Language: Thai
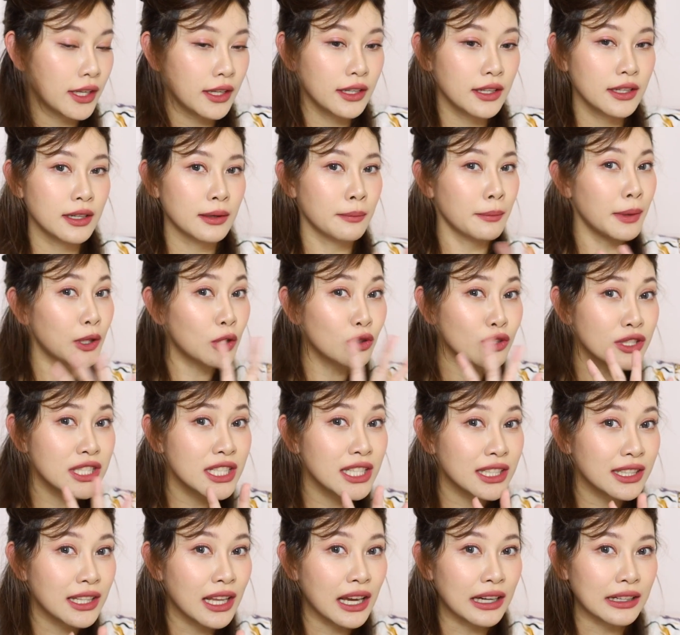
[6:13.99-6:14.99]
นิดนึงไม่ต้อง
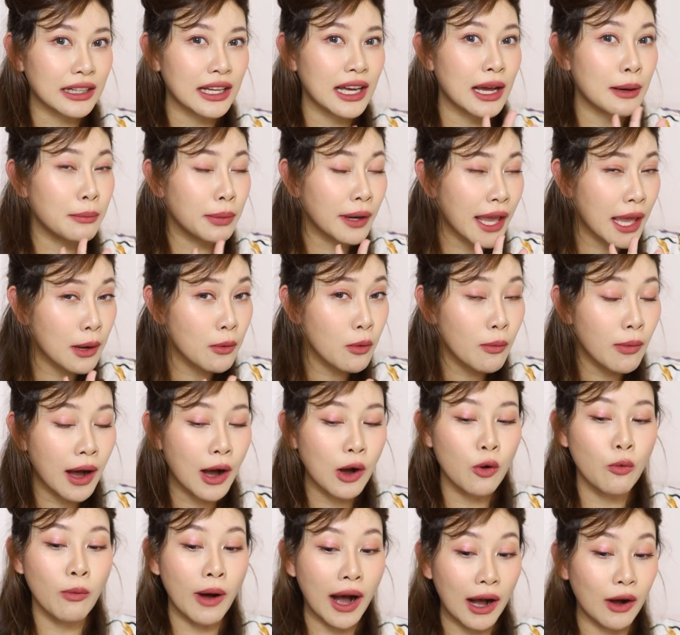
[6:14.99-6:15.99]
ฉีดหนักนะคะแค่
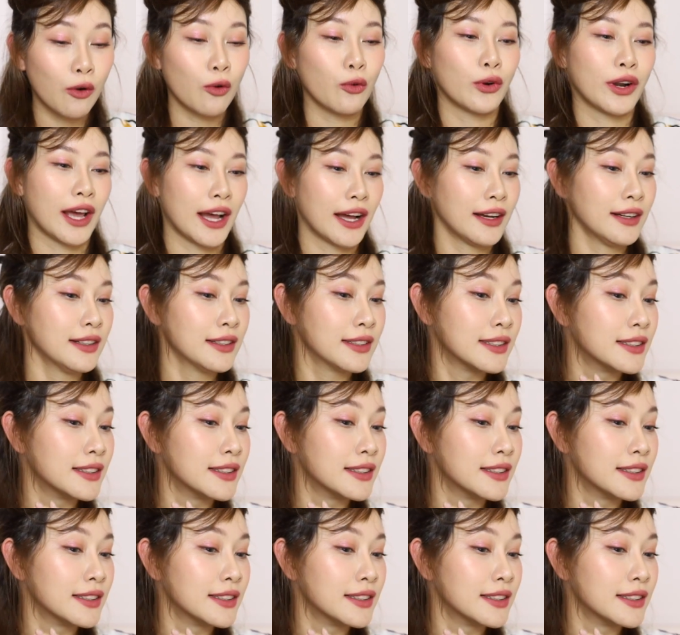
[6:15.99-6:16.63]
เบาๆนะ